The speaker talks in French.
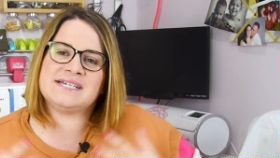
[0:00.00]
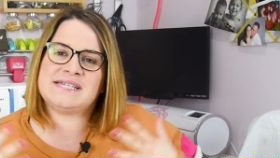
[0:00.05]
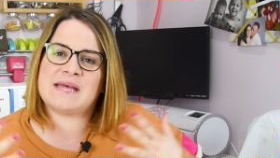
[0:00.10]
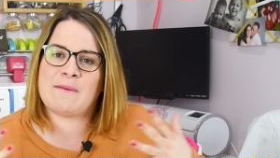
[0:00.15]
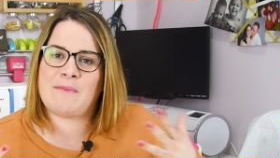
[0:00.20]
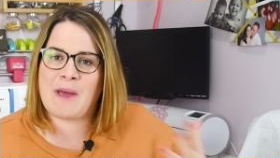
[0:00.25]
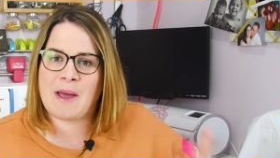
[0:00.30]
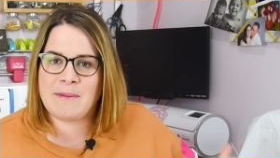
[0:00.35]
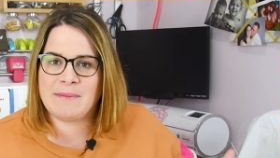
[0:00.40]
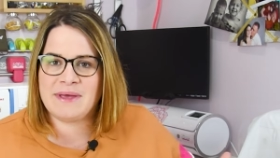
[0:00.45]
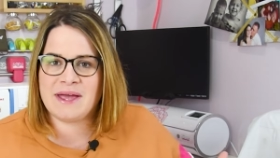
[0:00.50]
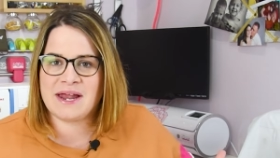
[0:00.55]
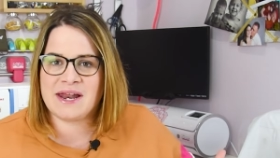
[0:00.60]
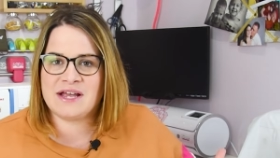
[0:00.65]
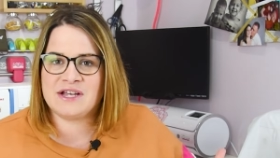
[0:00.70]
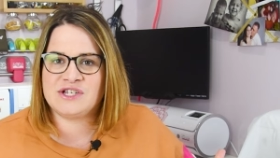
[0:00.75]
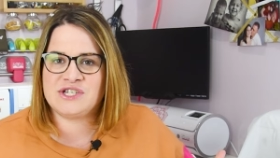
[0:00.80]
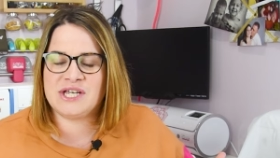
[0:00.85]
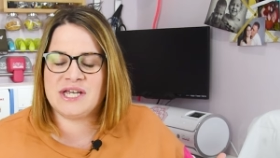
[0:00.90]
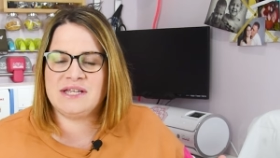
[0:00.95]
ça permet à
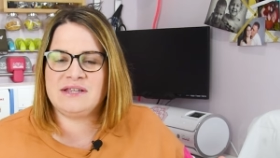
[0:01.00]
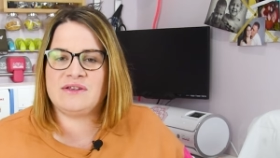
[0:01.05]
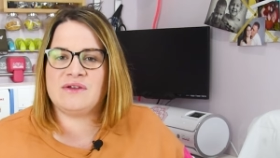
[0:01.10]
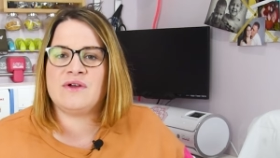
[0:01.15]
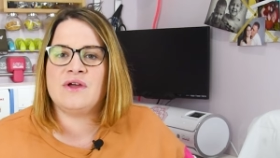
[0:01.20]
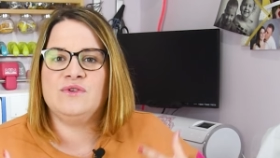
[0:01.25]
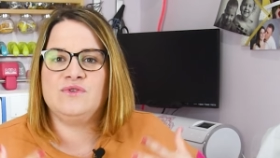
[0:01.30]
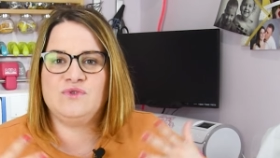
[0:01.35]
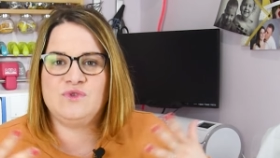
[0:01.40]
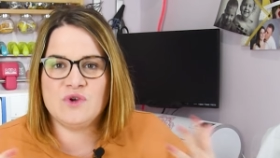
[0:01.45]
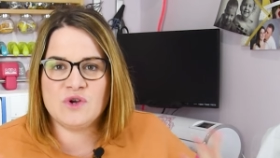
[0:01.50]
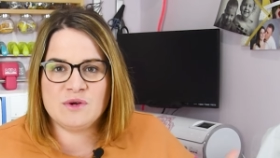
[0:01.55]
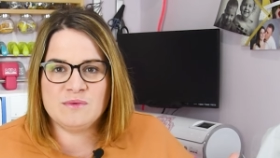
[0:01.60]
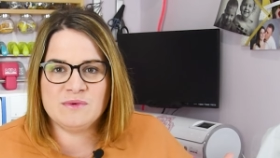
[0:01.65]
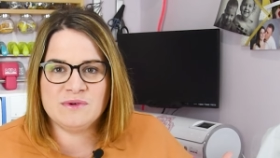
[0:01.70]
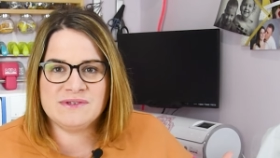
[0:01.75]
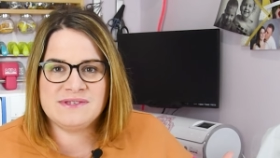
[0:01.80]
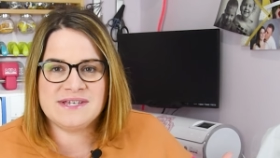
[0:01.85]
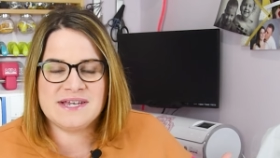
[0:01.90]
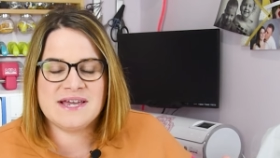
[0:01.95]
la chaîne
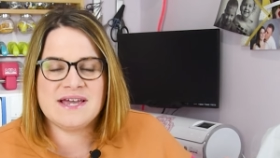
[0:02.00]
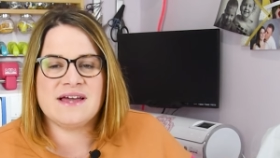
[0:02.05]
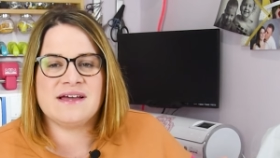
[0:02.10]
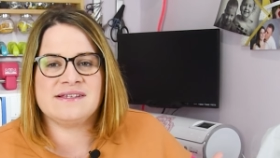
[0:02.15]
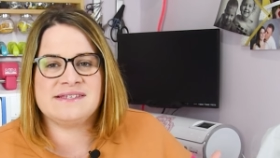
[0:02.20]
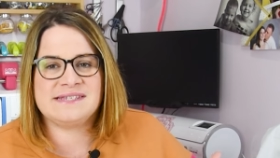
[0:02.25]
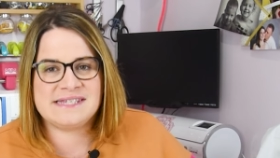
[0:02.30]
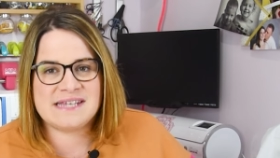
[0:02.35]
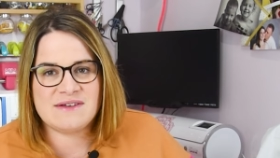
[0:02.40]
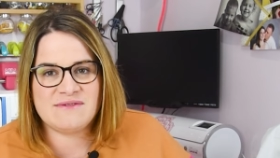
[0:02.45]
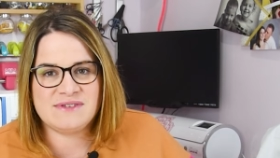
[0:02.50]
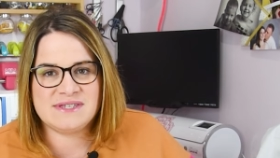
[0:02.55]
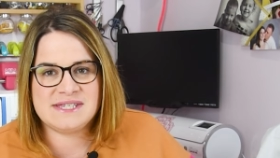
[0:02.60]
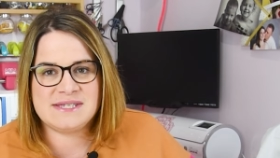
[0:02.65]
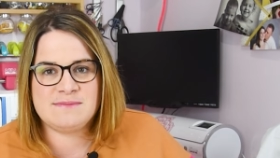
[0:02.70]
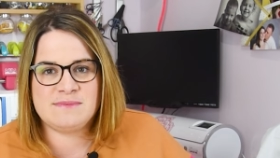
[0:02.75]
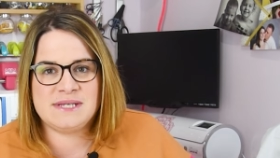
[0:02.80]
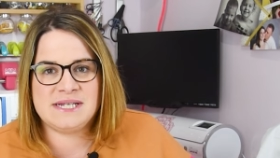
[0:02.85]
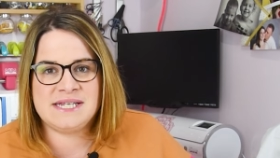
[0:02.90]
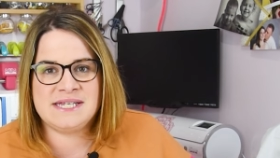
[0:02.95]
d'augmenter euh, sa
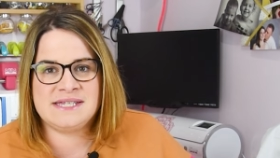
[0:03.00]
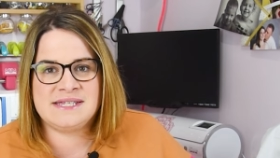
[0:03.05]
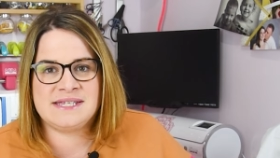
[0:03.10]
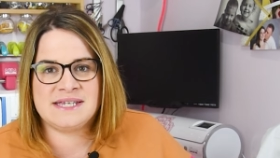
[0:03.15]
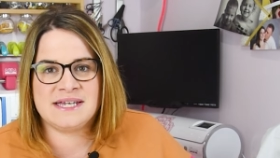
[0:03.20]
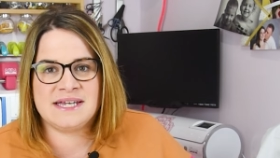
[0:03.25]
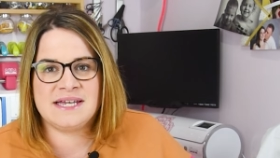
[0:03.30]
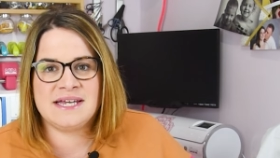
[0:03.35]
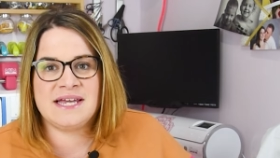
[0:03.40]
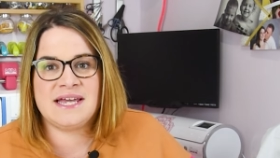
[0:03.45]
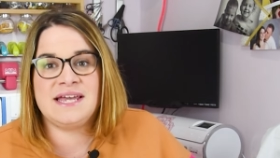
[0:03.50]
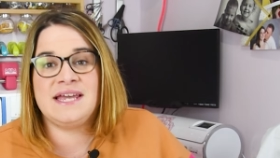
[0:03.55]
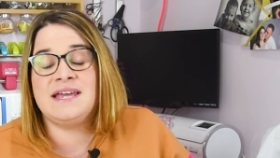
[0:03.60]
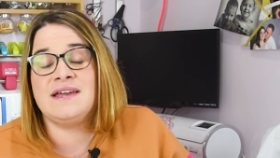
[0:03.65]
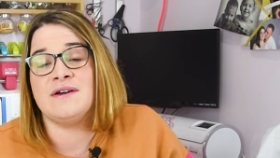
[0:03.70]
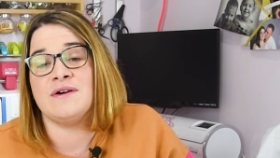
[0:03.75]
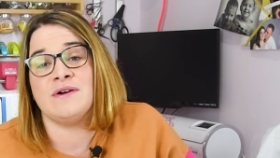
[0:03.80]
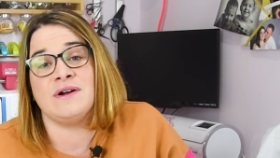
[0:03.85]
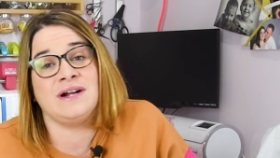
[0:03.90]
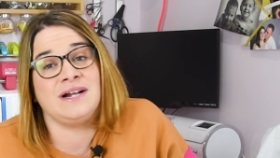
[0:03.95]
visibilité et
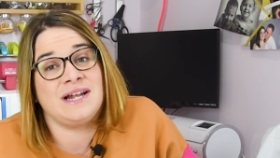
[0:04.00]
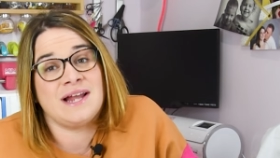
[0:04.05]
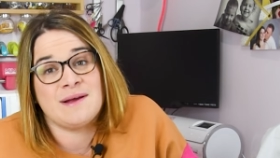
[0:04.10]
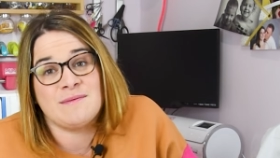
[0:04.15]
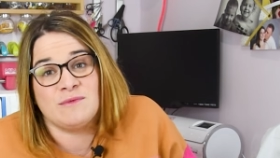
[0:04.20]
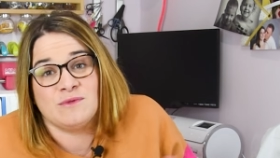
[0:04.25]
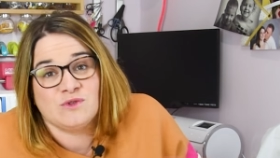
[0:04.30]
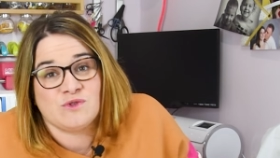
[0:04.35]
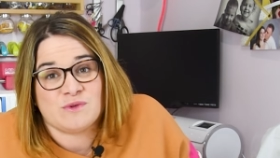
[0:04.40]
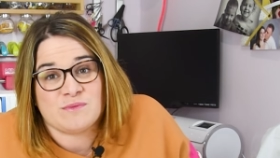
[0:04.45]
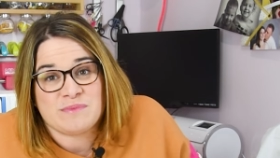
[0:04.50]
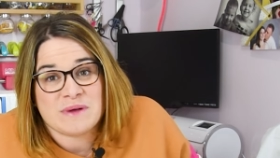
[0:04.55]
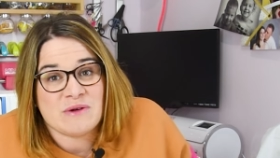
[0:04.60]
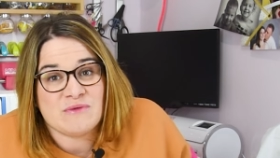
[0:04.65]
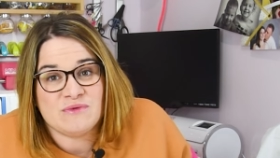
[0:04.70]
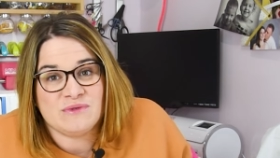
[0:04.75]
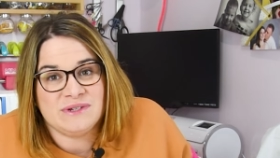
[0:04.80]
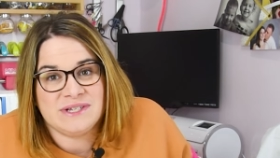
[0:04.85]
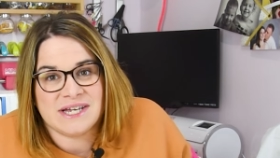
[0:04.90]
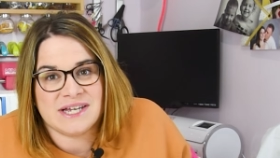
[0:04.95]
clairement, je vais pas
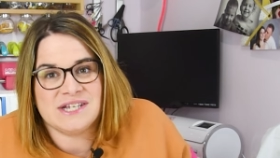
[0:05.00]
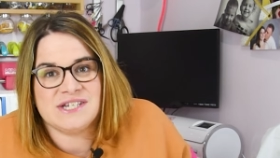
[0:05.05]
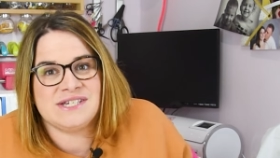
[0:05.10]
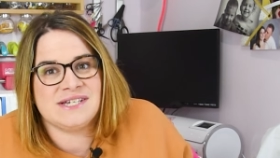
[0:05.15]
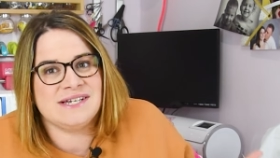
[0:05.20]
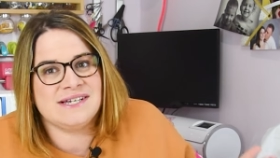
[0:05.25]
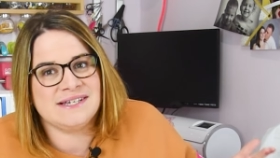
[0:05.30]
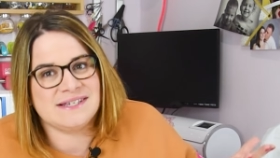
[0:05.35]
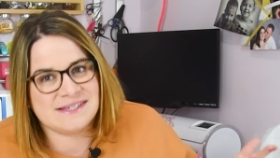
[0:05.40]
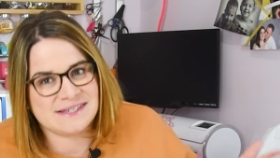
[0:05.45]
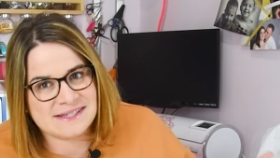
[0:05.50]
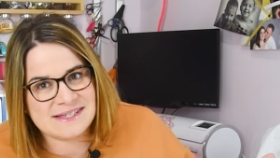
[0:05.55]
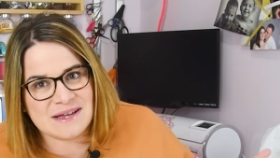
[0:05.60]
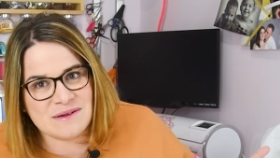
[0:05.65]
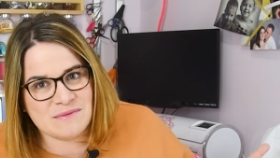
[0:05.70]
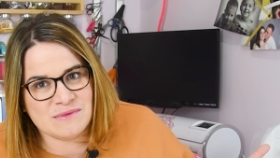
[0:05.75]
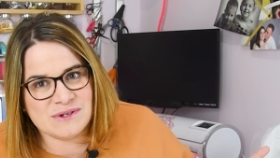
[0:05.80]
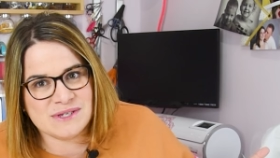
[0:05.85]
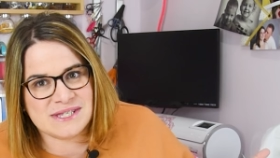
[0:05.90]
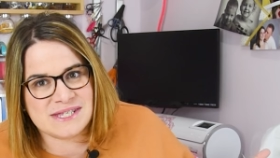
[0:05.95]
vous le cacher, ça
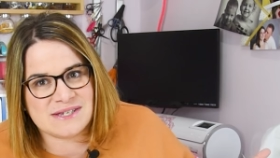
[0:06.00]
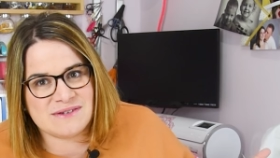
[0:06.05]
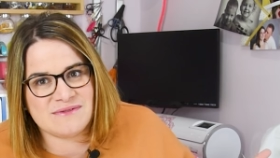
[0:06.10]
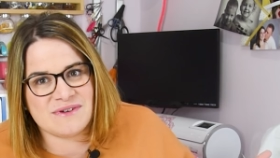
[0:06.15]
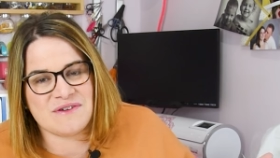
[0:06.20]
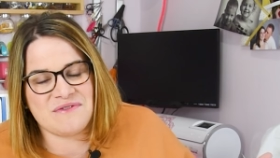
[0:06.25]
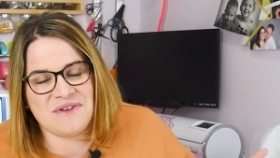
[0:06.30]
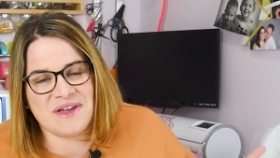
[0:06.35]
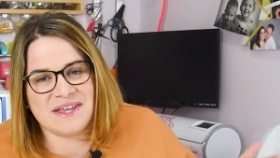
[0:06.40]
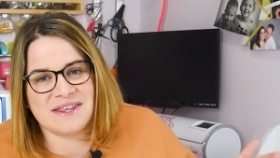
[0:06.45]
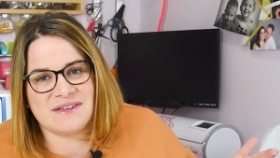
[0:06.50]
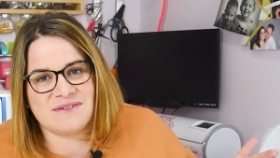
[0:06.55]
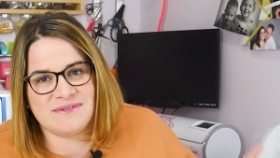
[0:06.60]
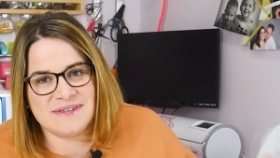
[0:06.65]
motive à faire des